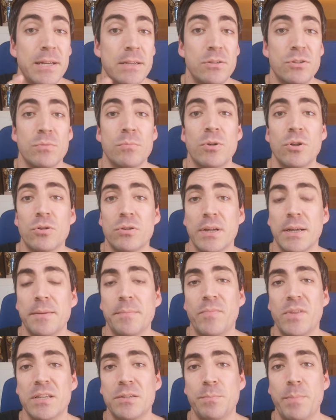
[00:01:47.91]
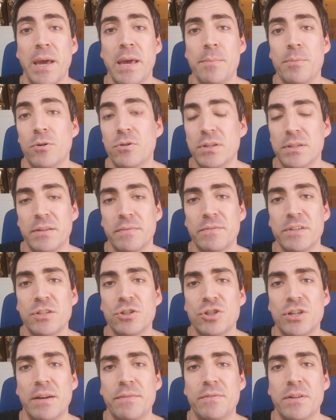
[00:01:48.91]
Da ist zum Glück ähm, das Paper oder die
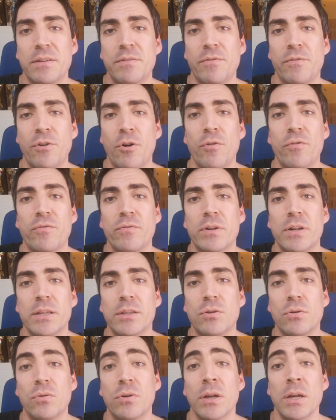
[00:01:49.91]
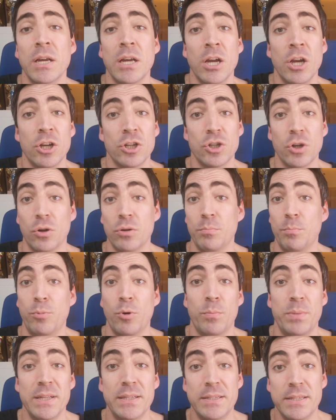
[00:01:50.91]
wissenschaftliche Veröffentlichung schon
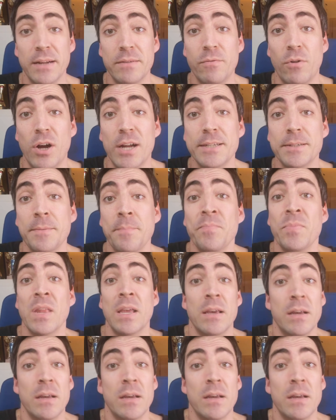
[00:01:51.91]
publiziert worden.